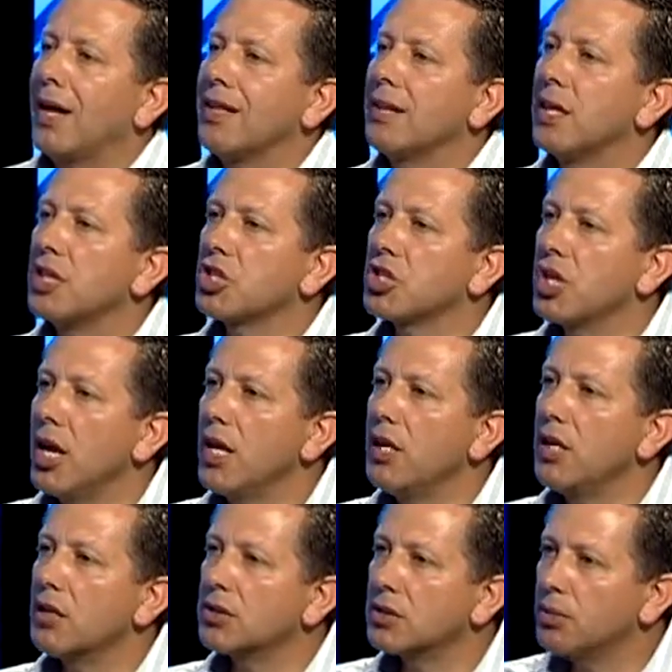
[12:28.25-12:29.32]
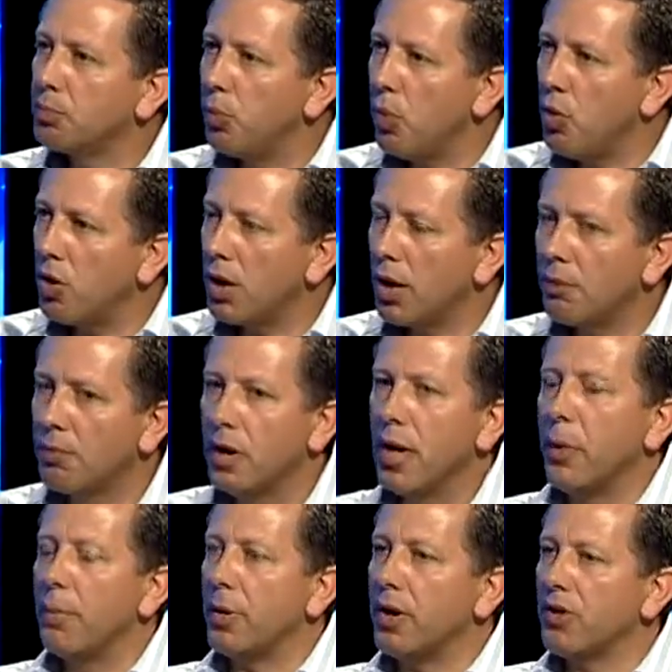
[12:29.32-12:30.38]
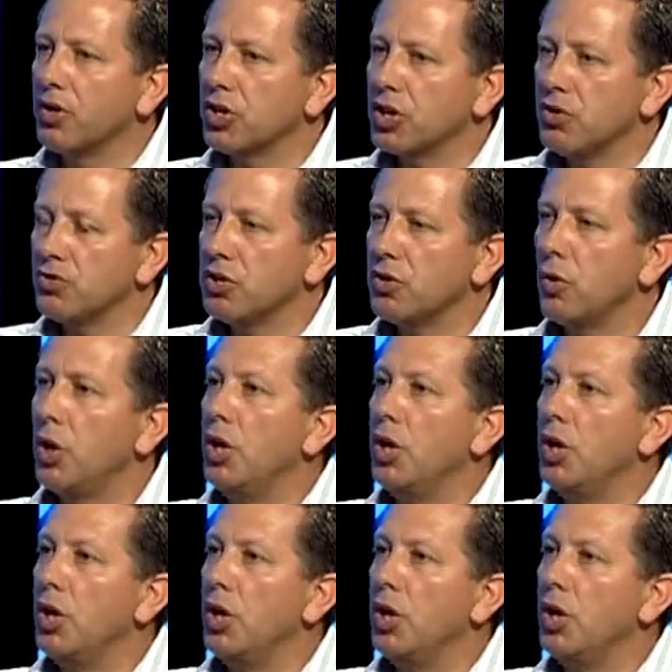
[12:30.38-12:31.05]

отношения с Богом превыше всего.